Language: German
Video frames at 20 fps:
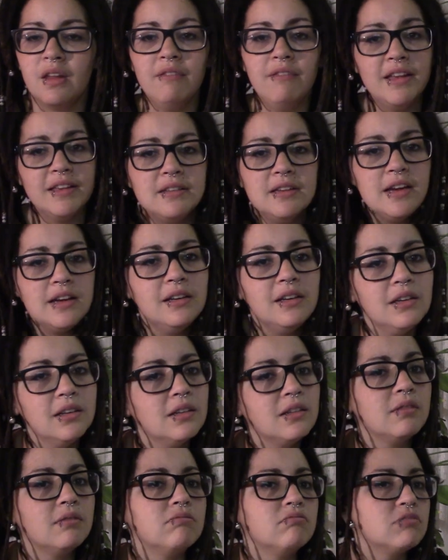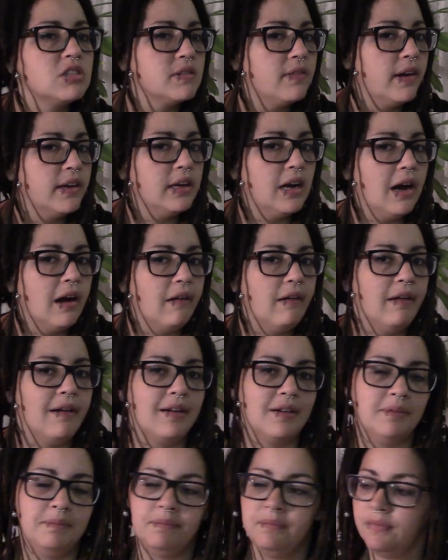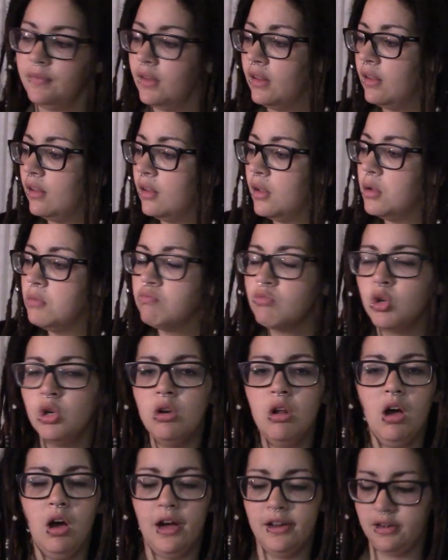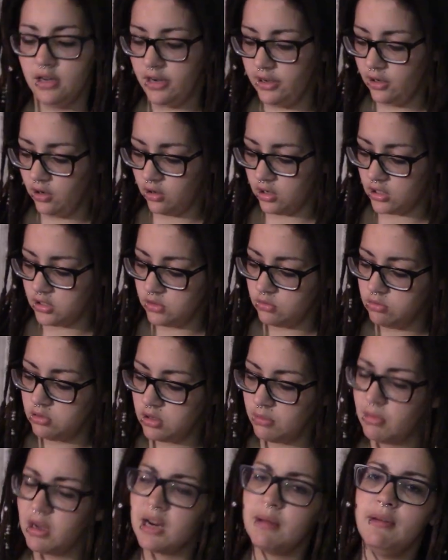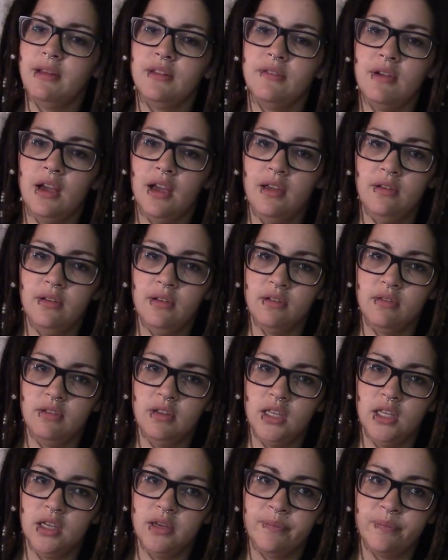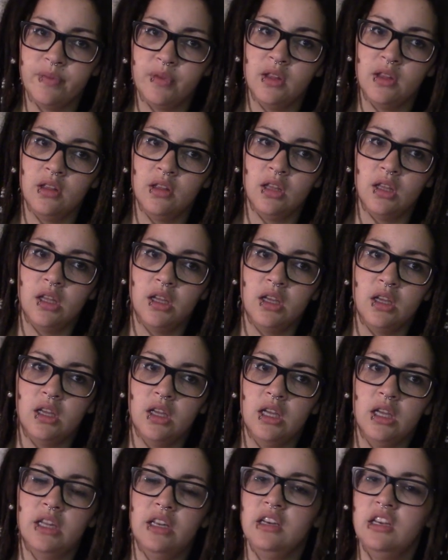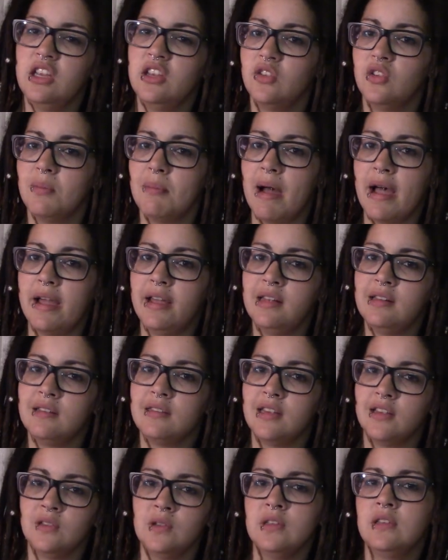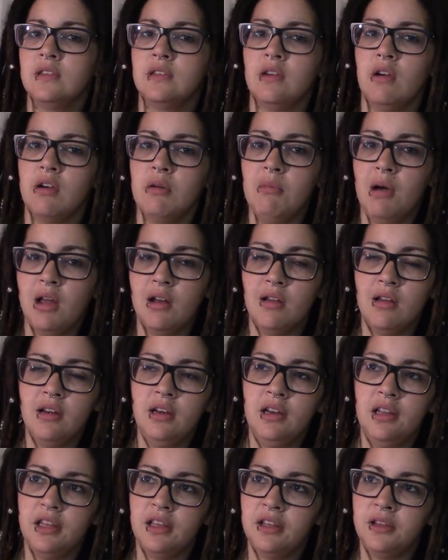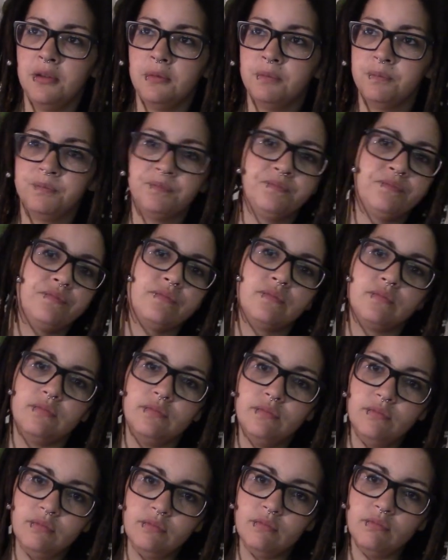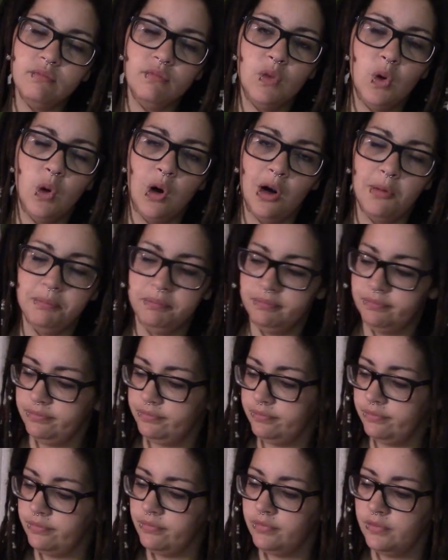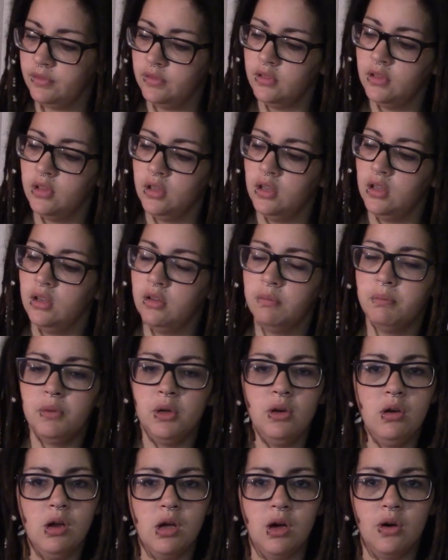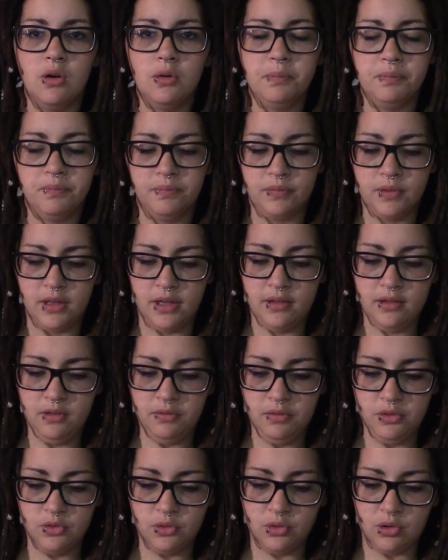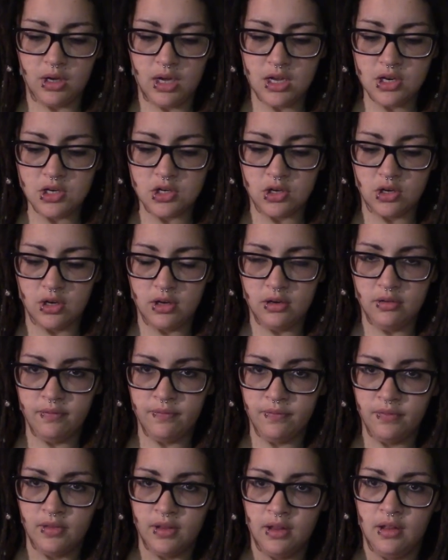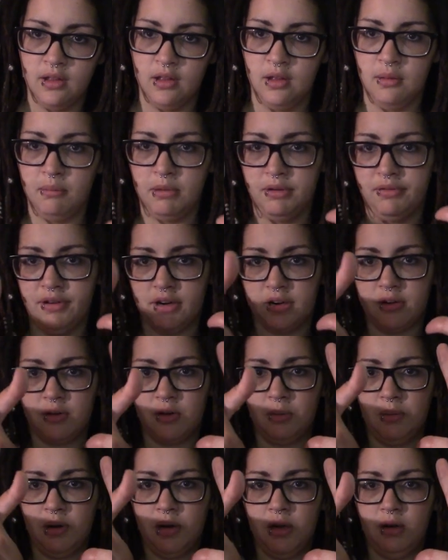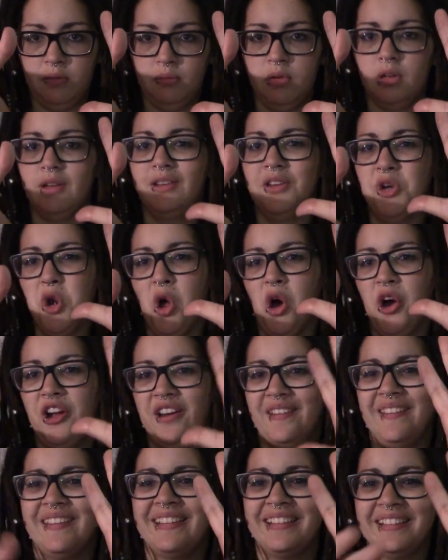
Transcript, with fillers: Western geritten, zwei Jahre lang. Genau, hat er eigentlich auch ganz gut gemacht, aber es war irgendwie nicht so meins. Also ist es auch immer noch nicht. Ja, genau. Dann sind wir sogar schon bei Fakt Nummer 9.